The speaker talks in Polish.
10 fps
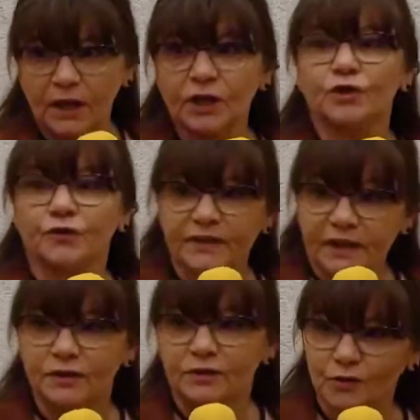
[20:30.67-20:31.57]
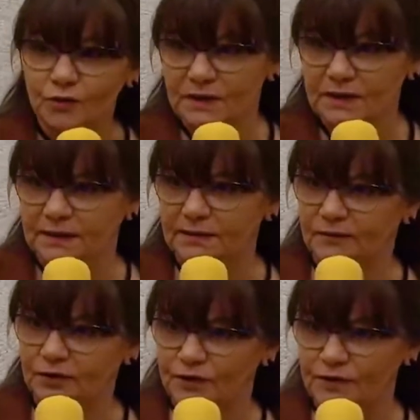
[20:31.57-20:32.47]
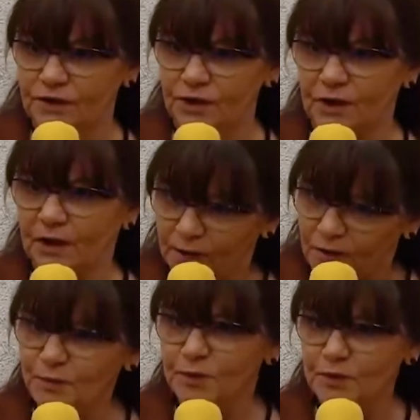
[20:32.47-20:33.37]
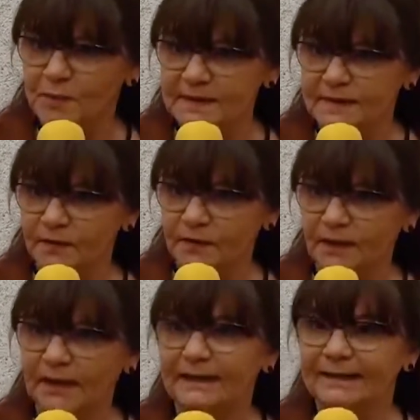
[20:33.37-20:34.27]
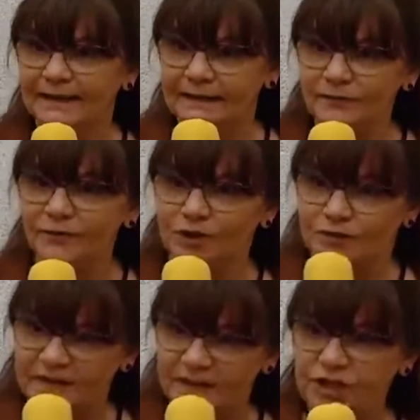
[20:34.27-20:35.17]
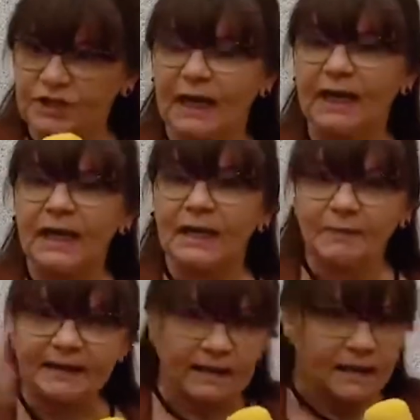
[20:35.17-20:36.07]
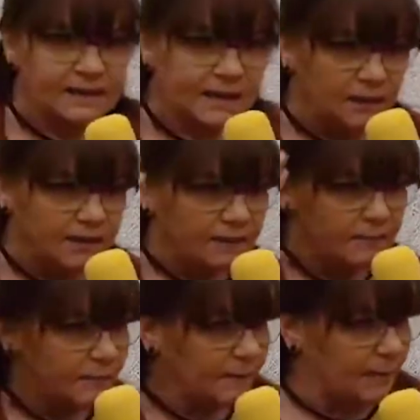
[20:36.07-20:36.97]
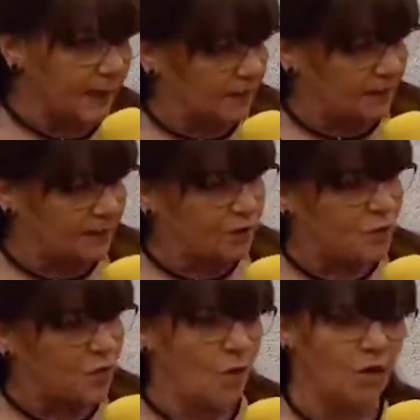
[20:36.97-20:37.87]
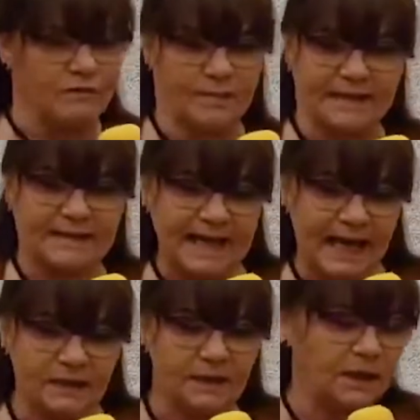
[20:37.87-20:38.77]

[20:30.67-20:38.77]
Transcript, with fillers: to wtedy to już jest aktywność fizyczna. Rozumiecie Państwo? Ta aktywność fizyczna ma takie cel, ma z tyłu głowy, ma cel,